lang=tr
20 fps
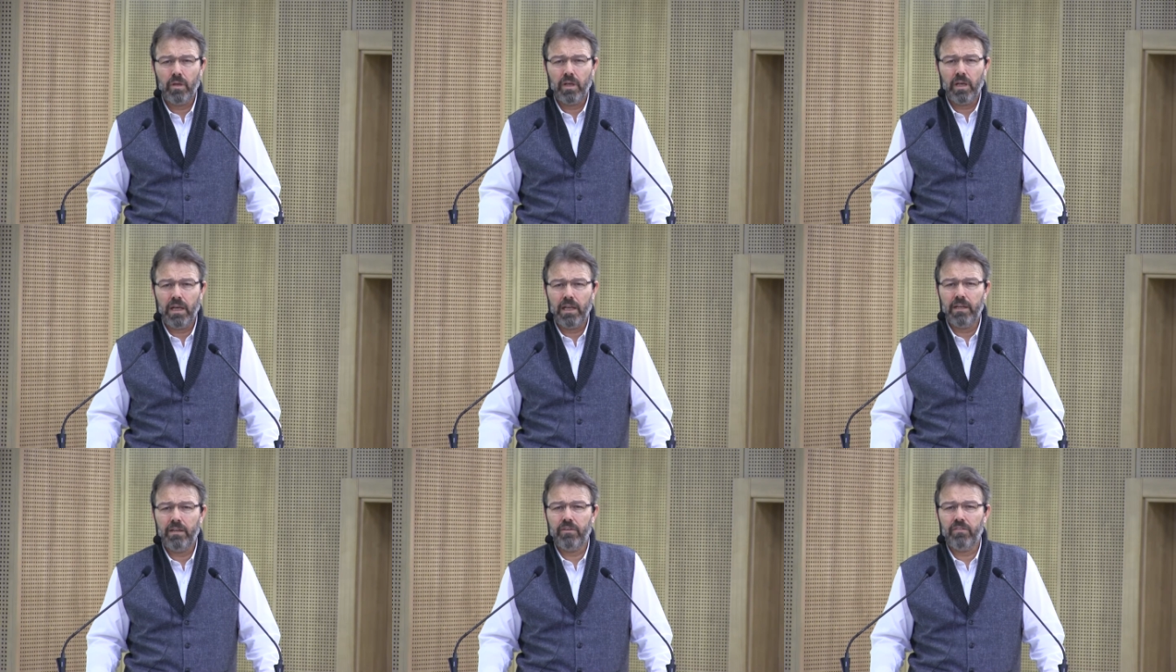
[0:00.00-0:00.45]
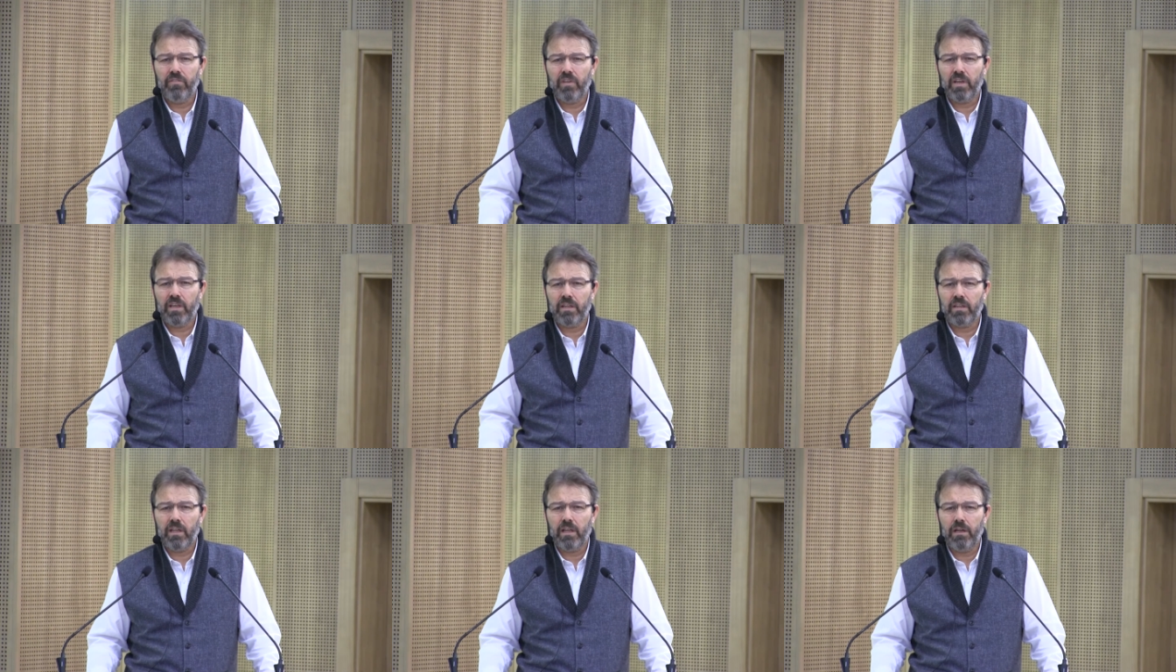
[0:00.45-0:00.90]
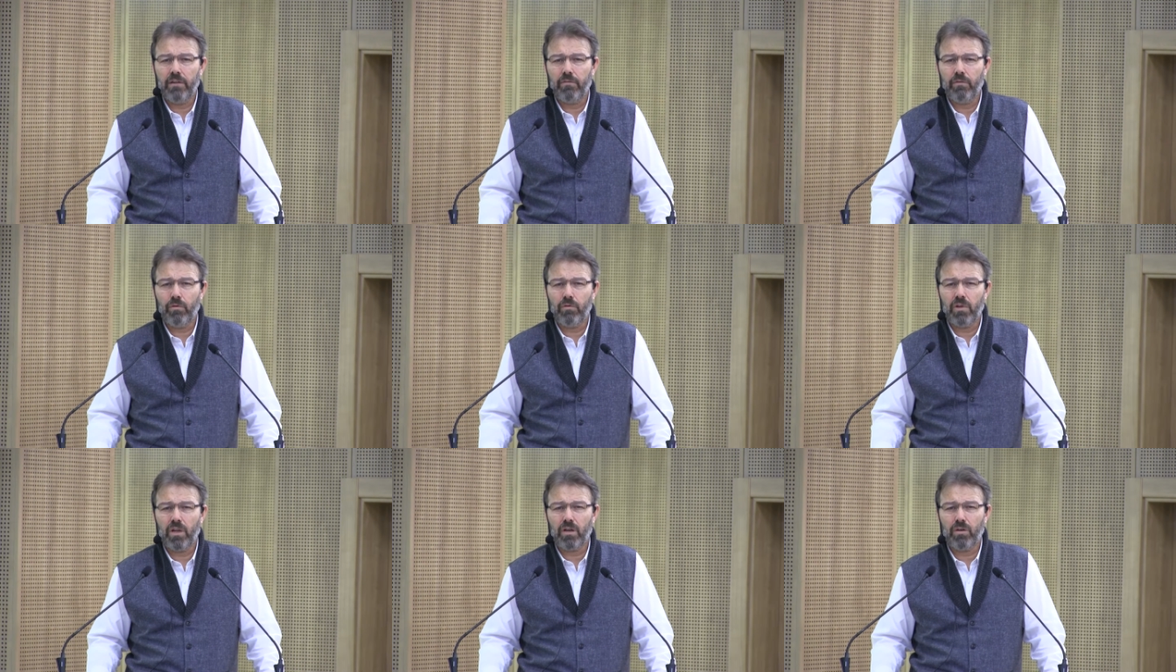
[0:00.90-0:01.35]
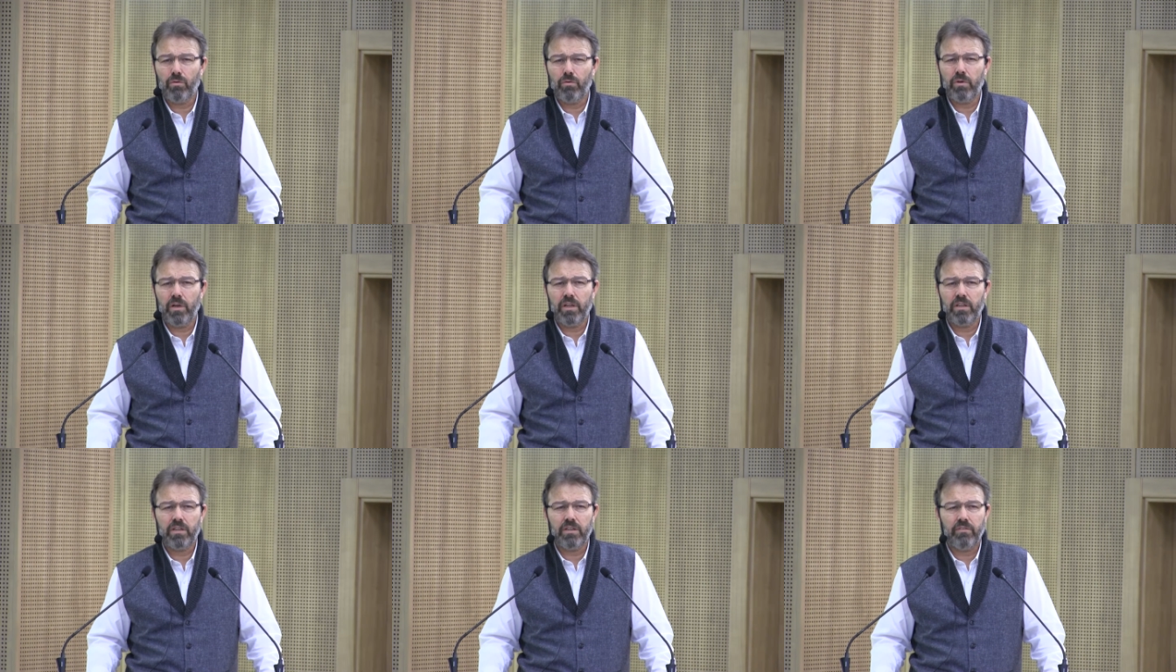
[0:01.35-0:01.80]
elinizdeki telefonların
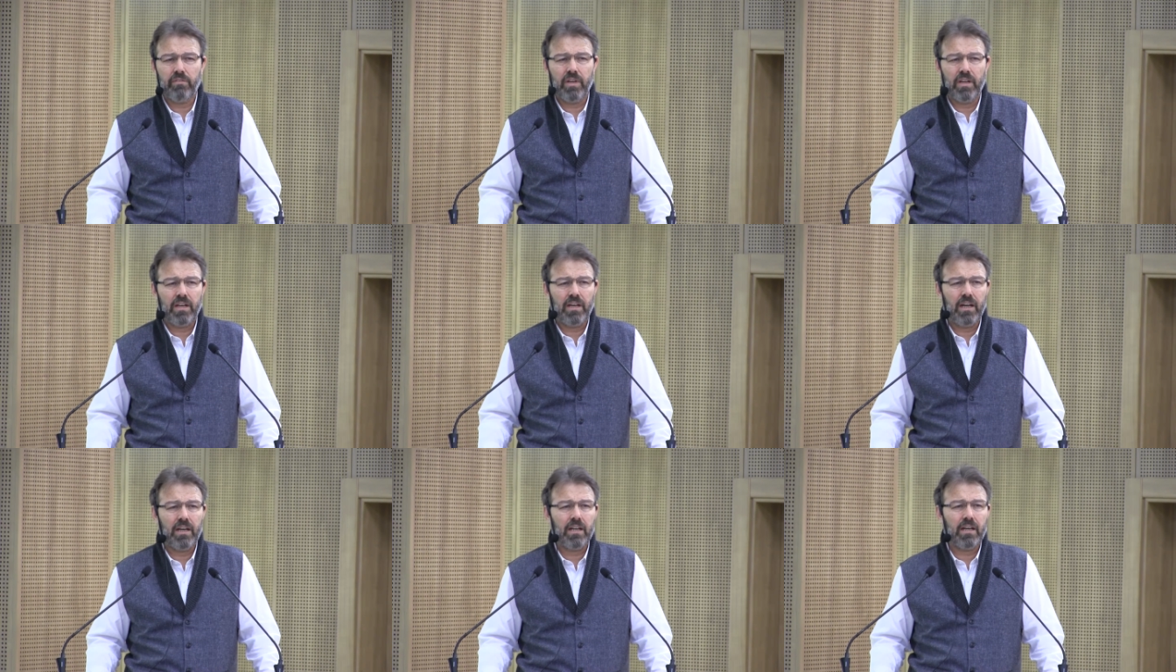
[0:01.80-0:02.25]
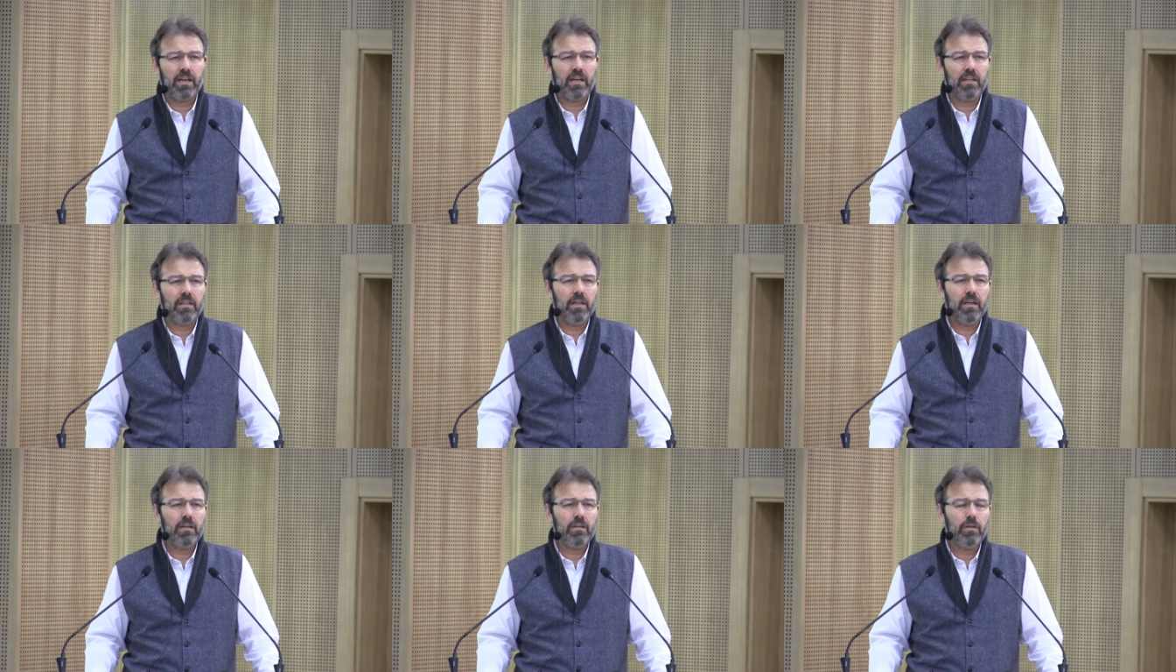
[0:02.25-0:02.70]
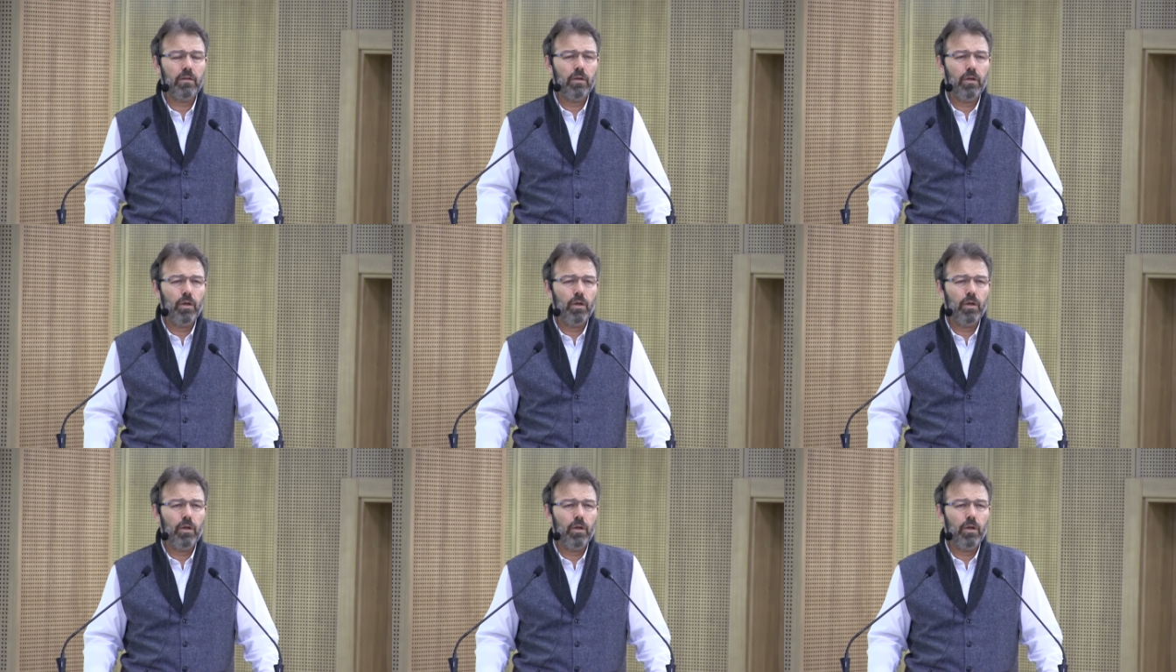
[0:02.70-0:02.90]
ürettiği verilere kadar